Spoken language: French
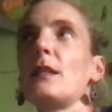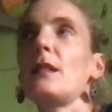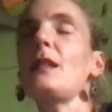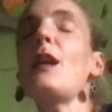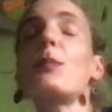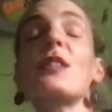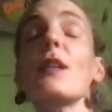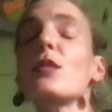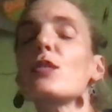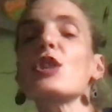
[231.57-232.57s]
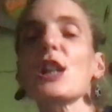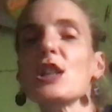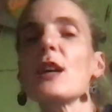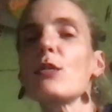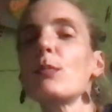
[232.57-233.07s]
Il observe sans
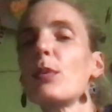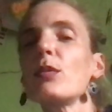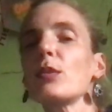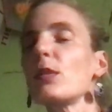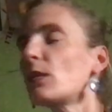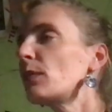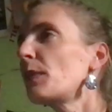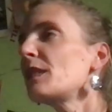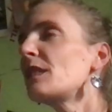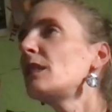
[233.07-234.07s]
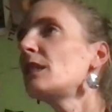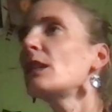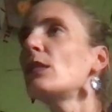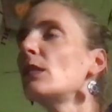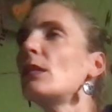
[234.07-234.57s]
chercher à comprendre. Parce qu'il sait
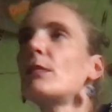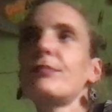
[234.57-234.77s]
que.